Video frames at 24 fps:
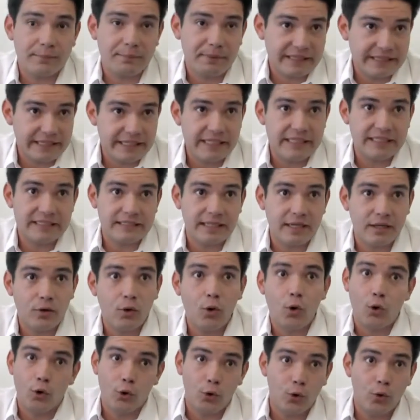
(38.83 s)
pertenezcan
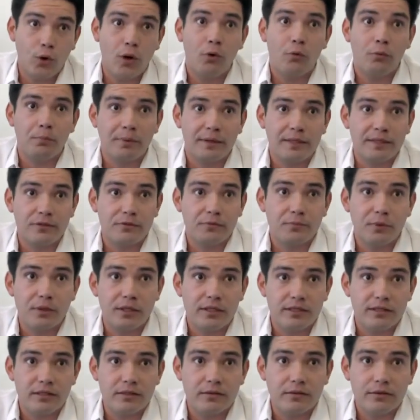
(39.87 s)
o no a un partido
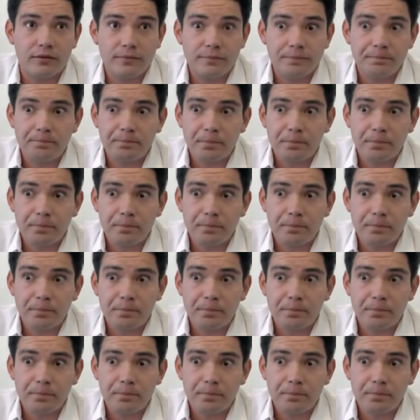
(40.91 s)
político,